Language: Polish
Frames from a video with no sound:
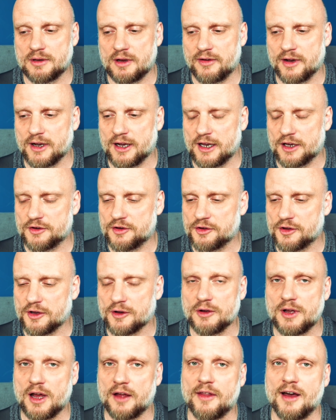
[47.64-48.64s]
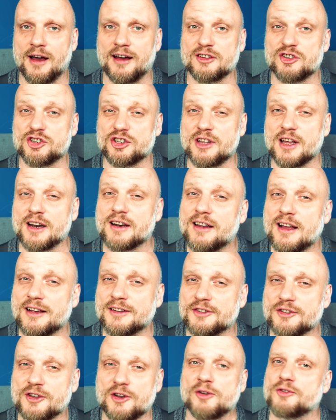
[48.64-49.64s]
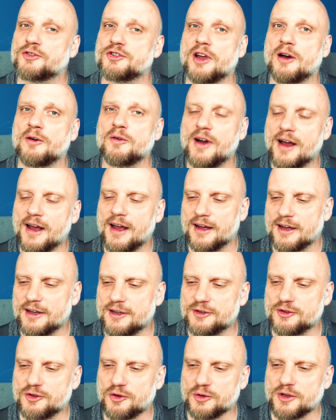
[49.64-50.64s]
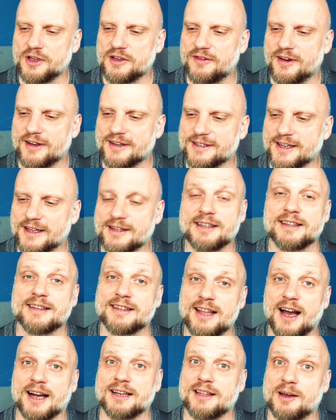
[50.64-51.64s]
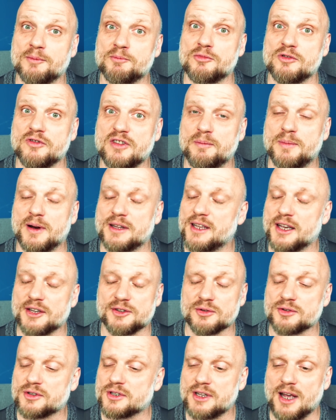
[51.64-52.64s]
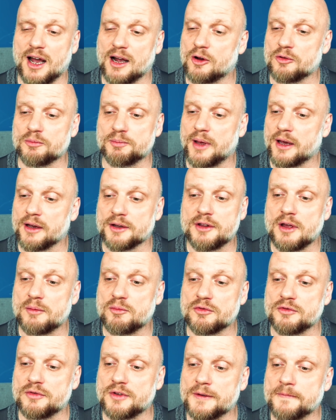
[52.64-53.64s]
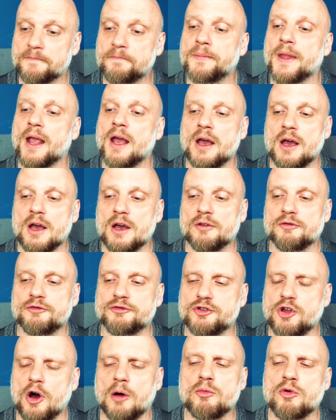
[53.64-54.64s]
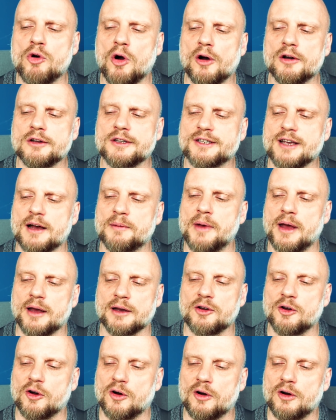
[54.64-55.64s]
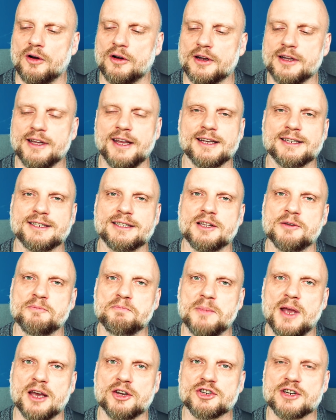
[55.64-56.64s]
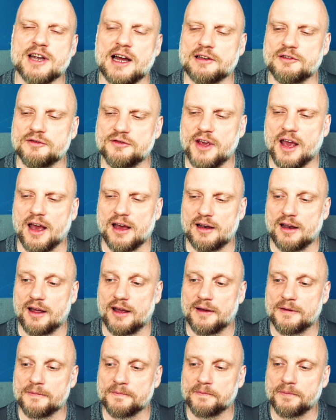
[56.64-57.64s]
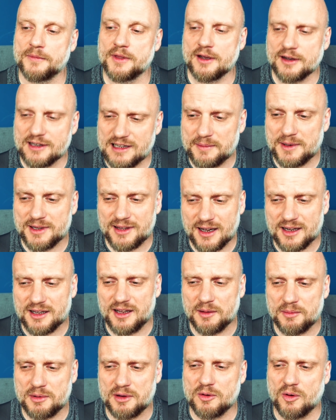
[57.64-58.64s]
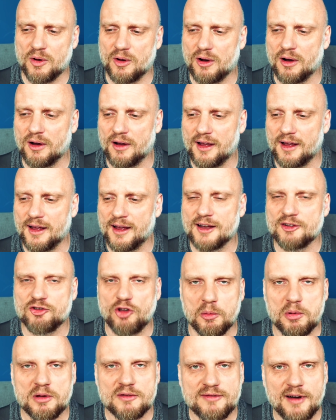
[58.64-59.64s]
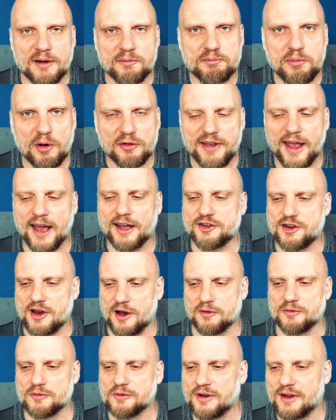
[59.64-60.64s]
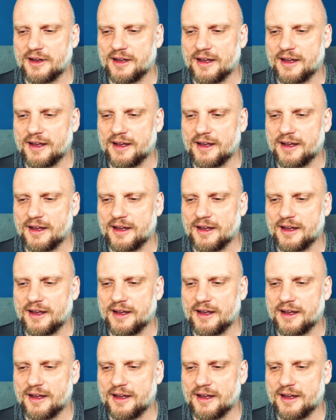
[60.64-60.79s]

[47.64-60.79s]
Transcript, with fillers: Ewangelia Świętego Jana, 14 rozdział, drugi werset. Tak tam mówi Pan Jezus, jak On pięknie mówi. W domu Ojca mego jest mieszkań wiele. Gdyby tak nie było, to bym Wam powiedział –